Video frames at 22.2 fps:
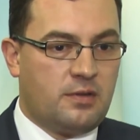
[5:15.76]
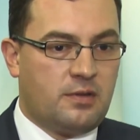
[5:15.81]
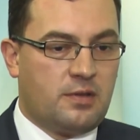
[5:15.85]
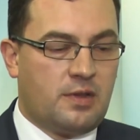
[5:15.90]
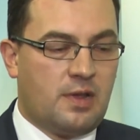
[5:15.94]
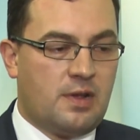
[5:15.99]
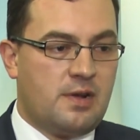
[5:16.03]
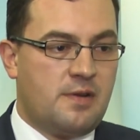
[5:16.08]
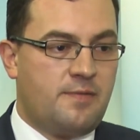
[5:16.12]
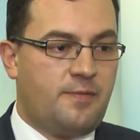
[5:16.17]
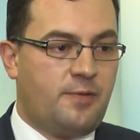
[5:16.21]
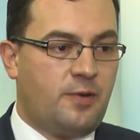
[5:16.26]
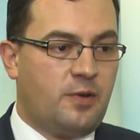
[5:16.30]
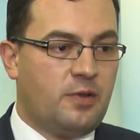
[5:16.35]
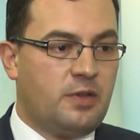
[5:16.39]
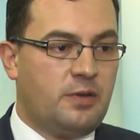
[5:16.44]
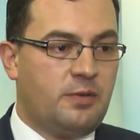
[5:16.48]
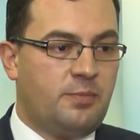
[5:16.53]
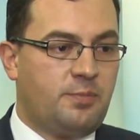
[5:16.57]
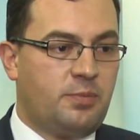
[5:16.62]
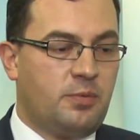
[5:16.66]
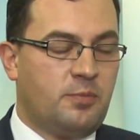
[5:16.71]

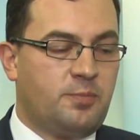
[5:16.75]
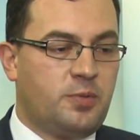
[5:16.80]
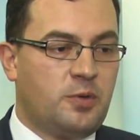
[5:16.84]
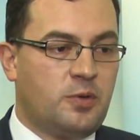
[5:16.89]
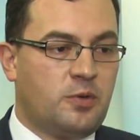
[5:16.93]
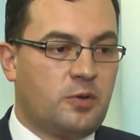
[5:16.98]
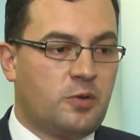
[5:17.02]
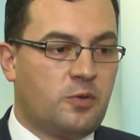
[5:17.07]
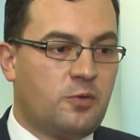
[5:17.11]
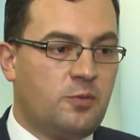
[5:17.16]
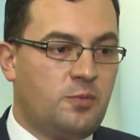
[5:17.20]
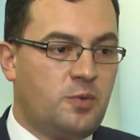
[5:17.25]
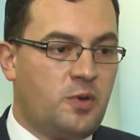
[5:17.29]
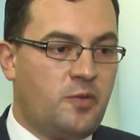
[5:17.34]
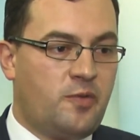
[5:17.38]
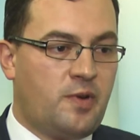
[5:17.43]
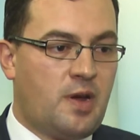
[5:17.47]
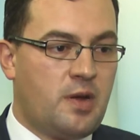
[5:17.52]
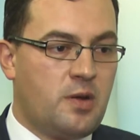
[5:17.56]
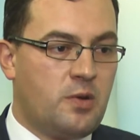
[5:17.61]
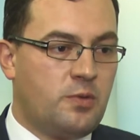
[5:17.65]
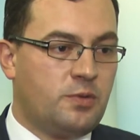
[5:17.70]
telefony
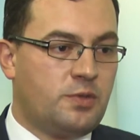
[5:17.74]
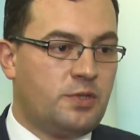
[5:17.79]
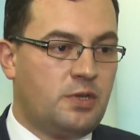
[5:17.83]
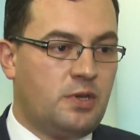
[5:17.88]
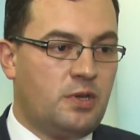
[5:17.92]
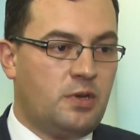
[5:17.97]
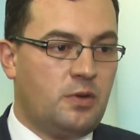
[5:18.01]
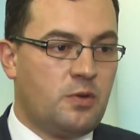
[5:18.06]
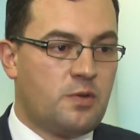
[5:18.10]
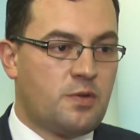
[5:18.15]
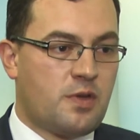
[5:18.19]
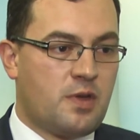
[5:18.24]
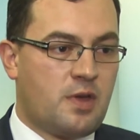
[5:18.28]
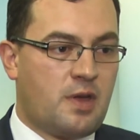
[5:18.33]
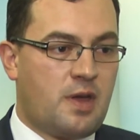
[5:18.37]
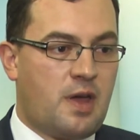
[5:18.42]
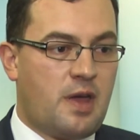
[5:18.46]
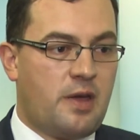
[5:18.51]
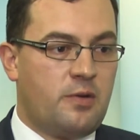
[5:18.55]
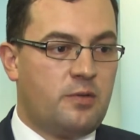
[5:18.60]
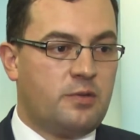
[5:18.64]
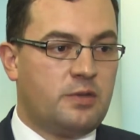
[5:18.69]
porozumiewają się i
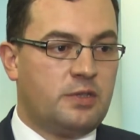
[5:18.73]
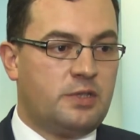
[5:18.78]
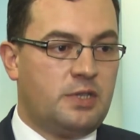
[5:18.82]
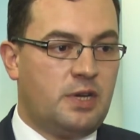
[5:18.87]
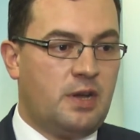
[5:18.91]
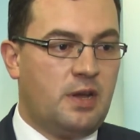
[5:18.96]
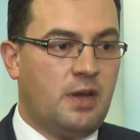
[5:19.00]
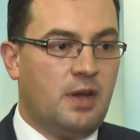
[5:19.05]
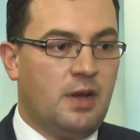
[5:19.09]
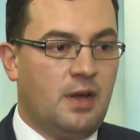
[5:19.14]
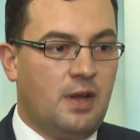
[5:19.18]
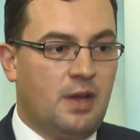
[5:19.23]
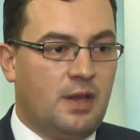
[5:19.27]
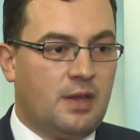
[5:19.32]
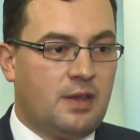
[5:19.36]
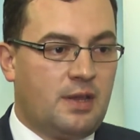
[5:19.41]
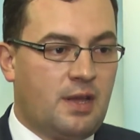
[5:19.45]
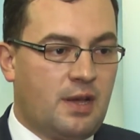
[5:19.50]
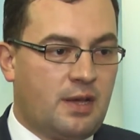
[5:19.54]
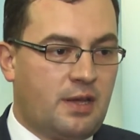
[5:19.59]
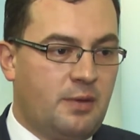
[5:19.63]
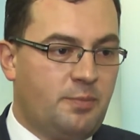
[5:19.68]
ostrzegają, gdzie
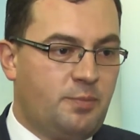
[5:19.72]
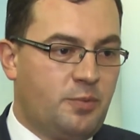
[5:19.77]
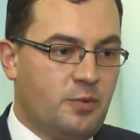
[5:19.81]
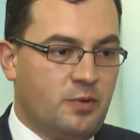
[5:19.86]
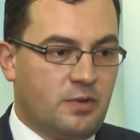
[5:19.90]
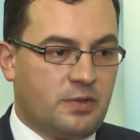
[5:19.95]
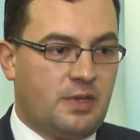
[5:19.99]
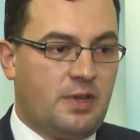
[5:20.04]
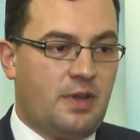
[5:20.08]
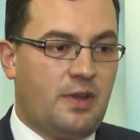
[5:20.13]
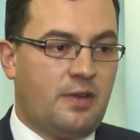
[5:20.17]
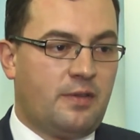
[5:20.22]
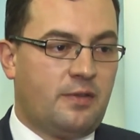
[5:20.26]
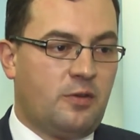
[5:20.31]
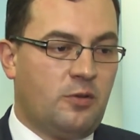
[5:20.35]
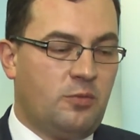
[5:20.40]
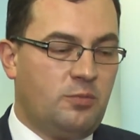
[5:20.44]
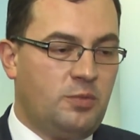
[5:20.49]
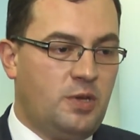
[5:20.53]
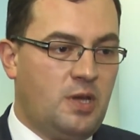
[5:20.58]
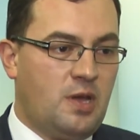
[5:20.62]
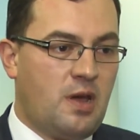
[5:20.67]
taki punkt
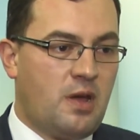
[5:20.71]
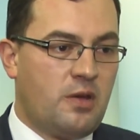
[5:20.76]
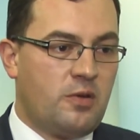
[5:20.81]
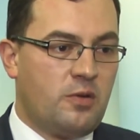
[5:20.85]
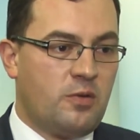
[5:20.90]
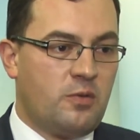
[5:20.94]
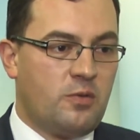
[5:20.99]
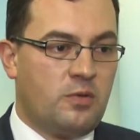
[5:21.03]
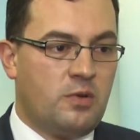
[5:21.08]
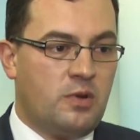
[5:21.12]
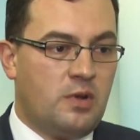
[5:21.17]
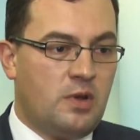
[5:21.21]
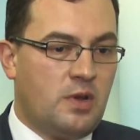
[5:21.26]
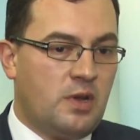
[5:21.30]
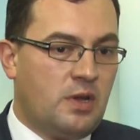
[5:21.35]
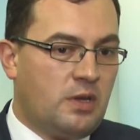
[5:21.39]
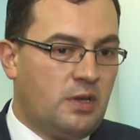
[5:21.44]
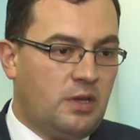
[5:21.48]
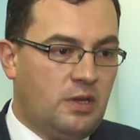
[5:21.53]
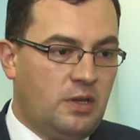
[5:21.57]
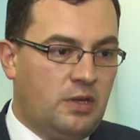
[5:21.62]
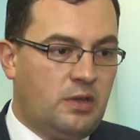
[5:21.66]
jest, omijają
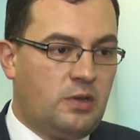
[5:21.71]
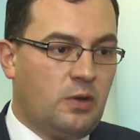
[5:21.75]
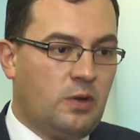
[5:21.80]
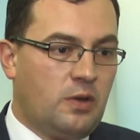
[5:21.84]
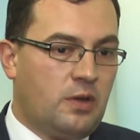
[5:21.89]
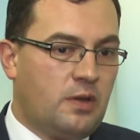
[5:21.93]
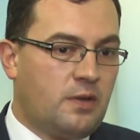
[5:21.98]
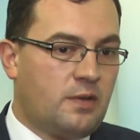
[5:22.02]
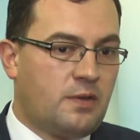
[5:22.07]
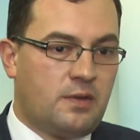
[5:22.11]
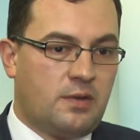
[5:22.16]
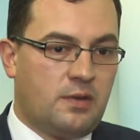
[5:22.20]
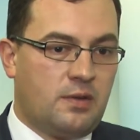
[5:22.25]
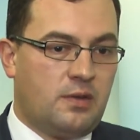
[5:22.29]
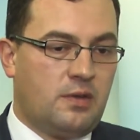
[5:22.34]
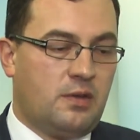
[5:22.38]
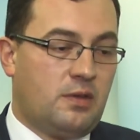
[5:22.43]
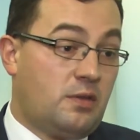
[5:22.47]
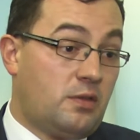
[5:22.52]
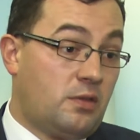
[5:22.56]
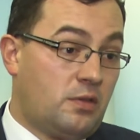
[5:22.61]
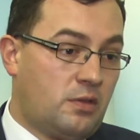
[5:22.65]
i to jest e,
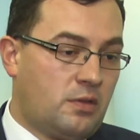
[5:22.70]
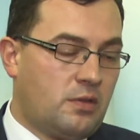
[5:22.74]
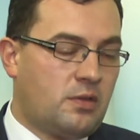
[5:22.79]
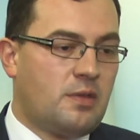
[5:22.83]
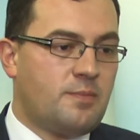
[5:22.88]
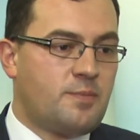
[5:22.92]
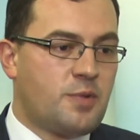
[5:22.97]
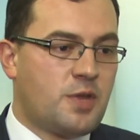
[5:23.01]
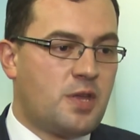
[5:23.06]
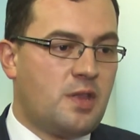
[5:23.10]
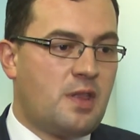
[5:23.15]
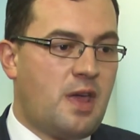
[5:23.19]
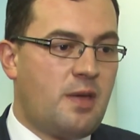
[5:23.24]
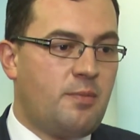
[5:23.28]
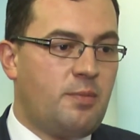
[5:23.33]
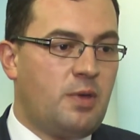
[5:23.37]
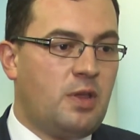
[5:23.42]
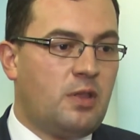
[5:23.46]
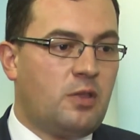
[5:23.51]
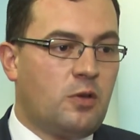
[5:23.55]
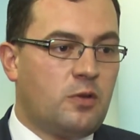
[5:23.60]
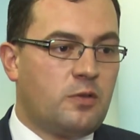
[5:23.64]

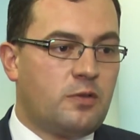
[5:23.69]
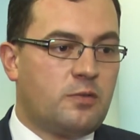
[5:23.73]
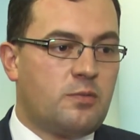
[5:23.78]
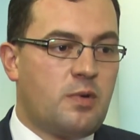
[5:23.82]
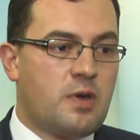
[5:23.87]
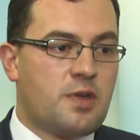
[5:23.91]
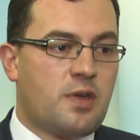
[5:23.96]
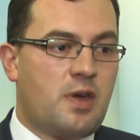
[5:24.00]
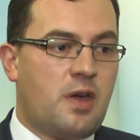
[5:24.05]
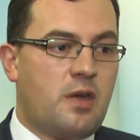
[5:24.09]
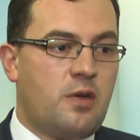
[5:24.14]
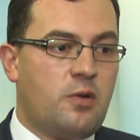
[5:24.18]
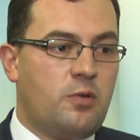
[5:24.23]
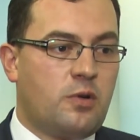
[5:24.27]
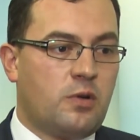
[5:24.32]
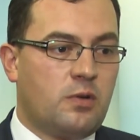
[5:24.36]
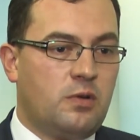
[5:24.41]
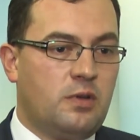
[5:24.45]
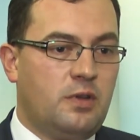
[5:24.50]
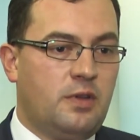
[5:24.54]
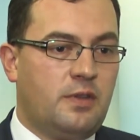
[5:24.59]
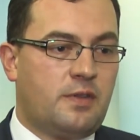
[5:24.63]
przynajmniej to zgłaszają
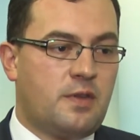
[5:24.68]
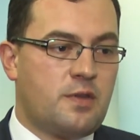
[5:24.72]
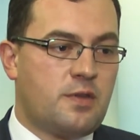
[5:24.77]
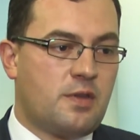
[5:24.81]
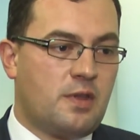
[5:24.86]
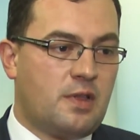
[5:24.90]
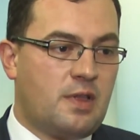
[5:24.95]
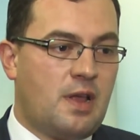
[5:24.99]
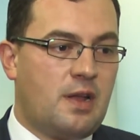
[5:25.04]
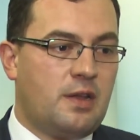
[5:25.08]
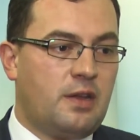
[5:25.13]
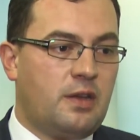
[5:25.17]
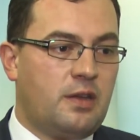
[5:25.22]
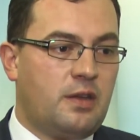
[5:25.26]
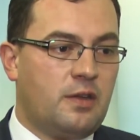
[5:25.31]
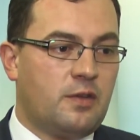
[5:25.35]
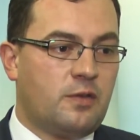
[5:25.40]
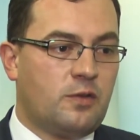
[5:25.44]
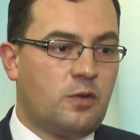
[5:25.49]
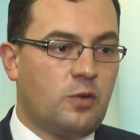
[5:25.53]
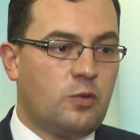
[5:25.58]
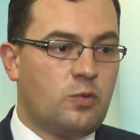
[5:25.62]
rolnicy, że dla nich
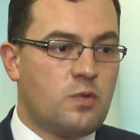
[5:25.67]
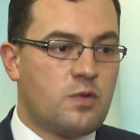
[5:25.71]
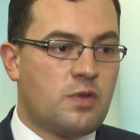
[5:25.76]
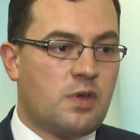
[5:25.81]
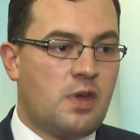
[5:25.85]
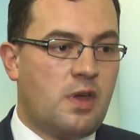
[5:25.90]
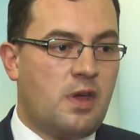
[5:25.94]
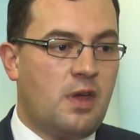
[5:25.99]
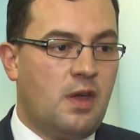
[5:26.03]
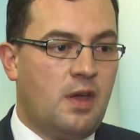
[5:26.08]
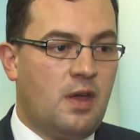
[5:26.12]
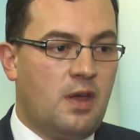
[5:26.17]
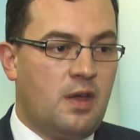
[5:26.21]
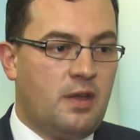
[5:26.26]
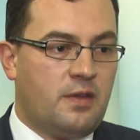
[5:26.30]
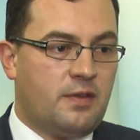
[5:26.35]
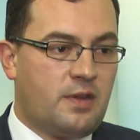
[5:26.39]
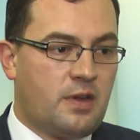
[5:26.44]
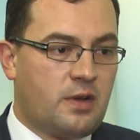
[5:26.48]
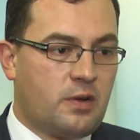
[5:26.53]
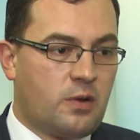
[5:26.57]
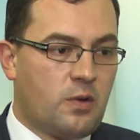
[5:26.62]
jest to duże
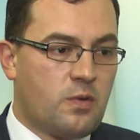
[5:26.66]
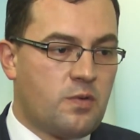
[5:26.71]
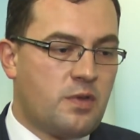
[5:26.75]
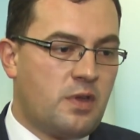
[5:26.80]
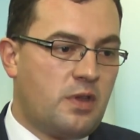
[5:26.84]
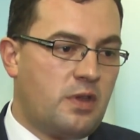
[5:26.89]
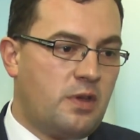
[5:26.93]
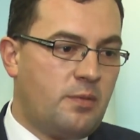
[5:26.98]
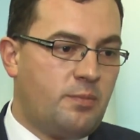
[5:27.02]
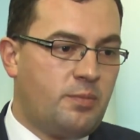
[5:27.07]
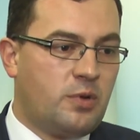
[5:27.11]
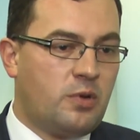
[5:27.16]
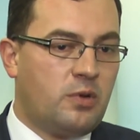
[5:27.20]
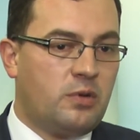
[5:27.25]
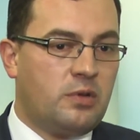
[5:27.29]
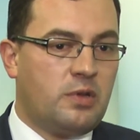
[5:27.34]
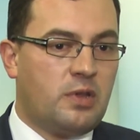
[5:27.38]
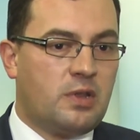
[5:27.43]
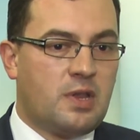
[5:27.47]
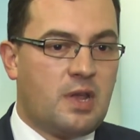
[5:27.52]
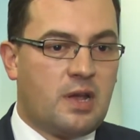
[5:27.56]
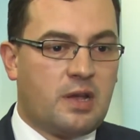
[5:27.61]
zagrożenie,
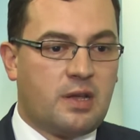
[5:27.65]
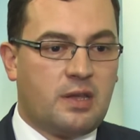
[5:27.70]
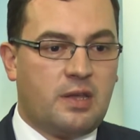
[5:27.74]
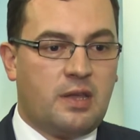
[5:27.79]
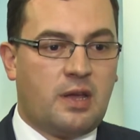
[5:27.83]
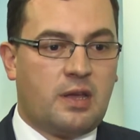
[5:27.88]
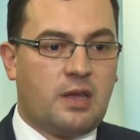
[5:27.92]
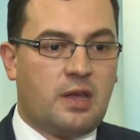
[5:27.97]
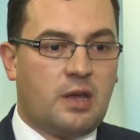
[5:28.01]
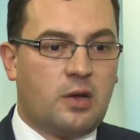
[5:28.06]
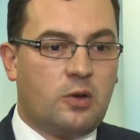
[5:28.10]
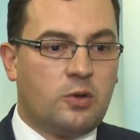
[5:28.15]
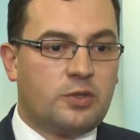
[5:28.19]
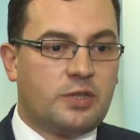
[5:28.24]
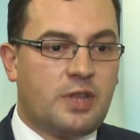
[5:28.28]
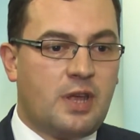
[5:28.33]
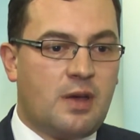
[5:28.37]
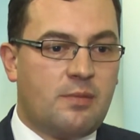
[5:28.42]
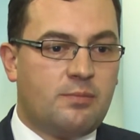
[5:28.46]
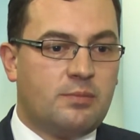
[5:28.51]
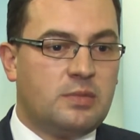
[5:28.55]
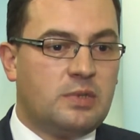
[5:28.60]
bo jednak jakiegoś
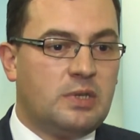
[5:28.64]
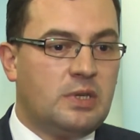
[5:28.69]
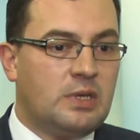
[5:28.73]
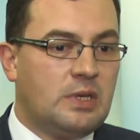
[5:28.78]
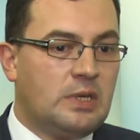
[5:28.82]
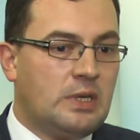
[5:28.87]
tam e,